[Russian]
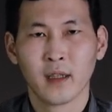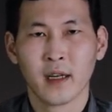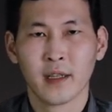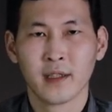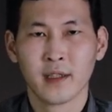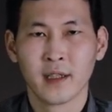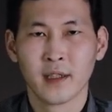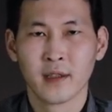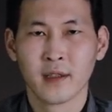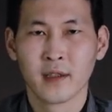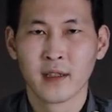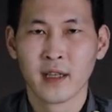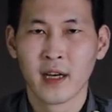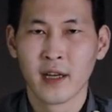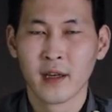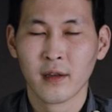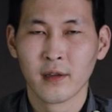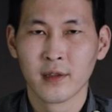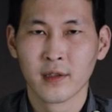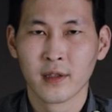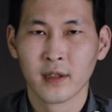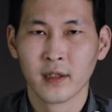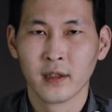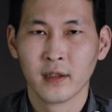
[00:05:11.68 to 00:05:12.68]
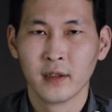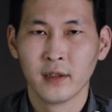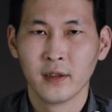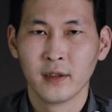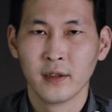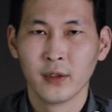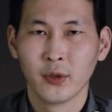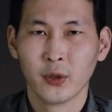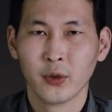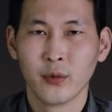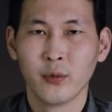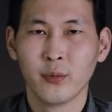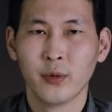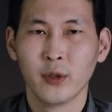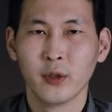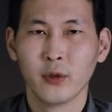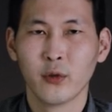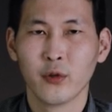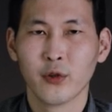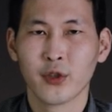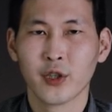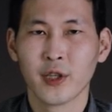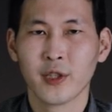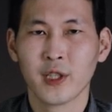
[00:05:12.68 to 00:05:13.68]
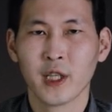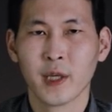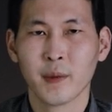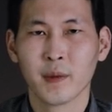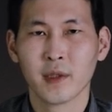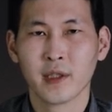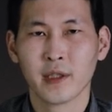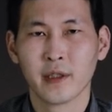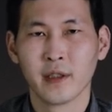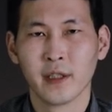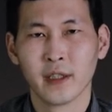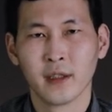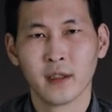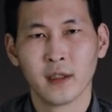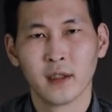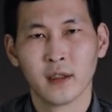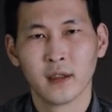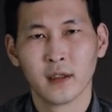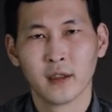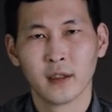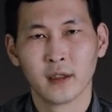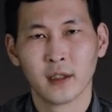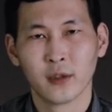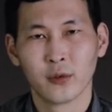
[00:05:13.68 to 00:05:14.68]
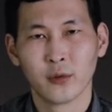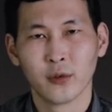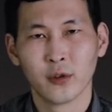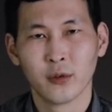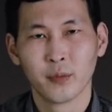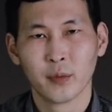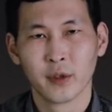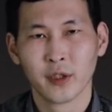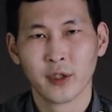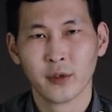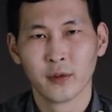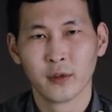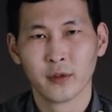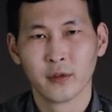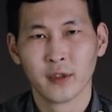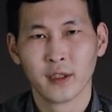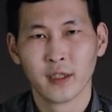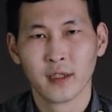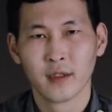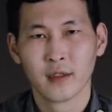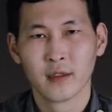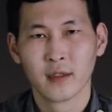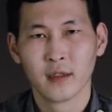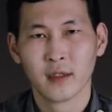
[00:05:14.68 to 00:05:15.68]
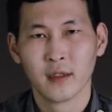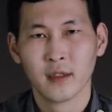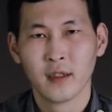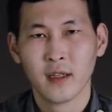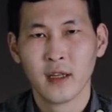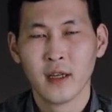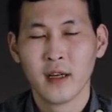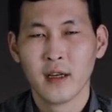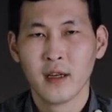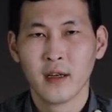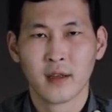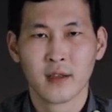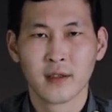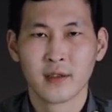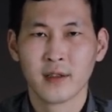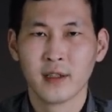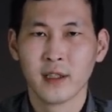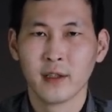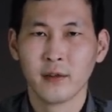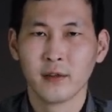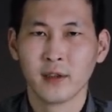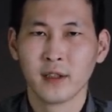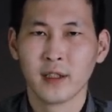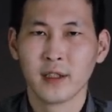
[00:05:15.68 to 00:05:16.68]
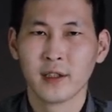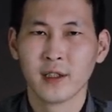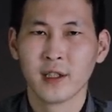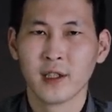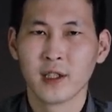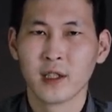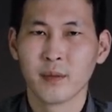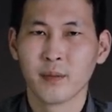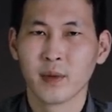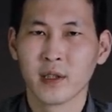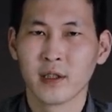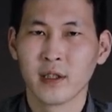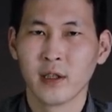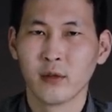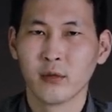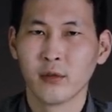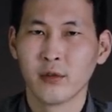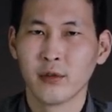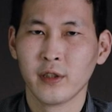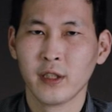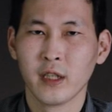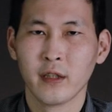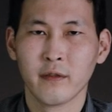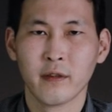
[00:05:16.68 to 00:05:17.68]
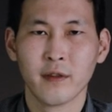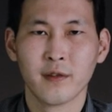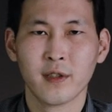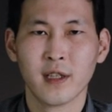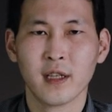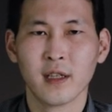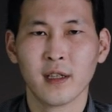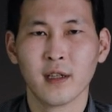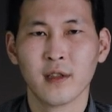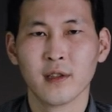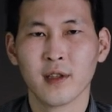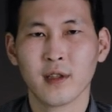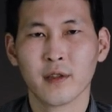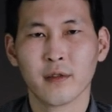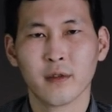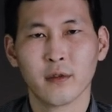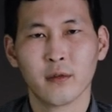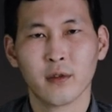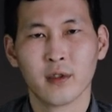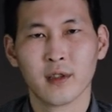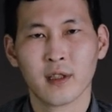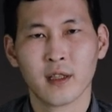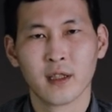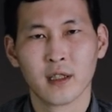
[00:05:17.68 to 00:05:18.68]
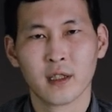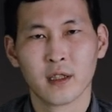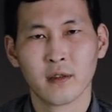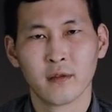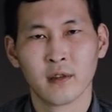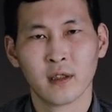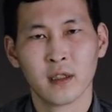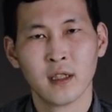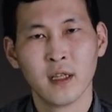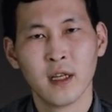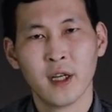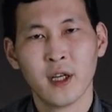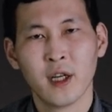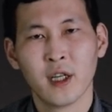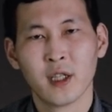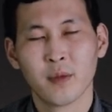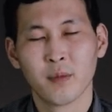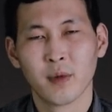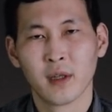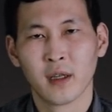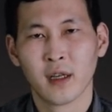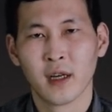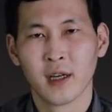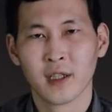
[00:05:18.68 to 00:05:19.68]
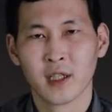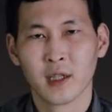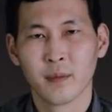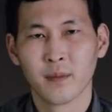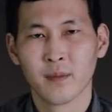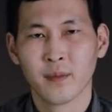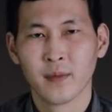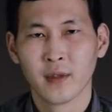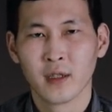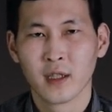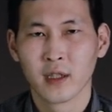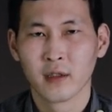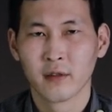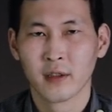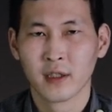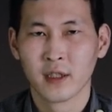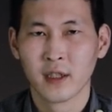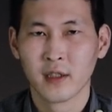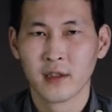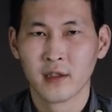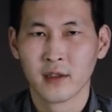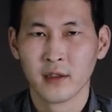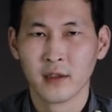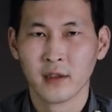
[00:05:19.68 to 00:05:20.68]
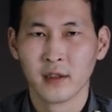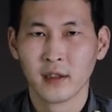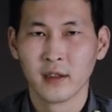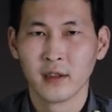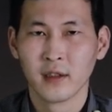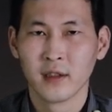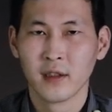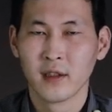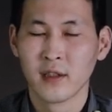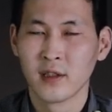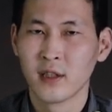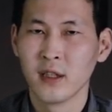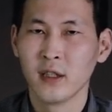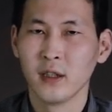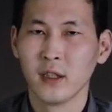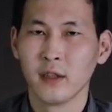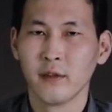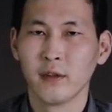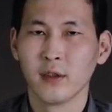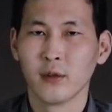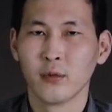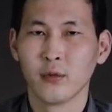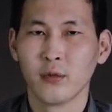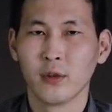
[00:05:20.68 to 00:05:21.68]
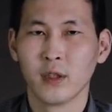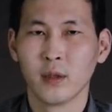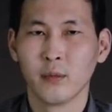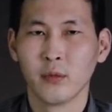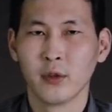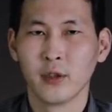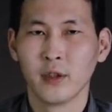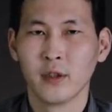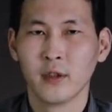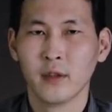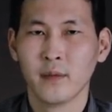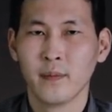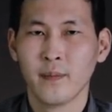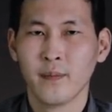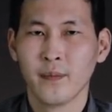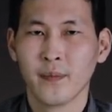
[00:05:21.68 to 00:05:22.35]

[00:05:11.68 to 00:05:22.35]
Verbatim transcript: Отец старился. Ему было уже 70 лет, когда тот покинул дворец. Разгневанный отец послал людей во все концы своего царства с приказом схватить сына и силой вернуть домой.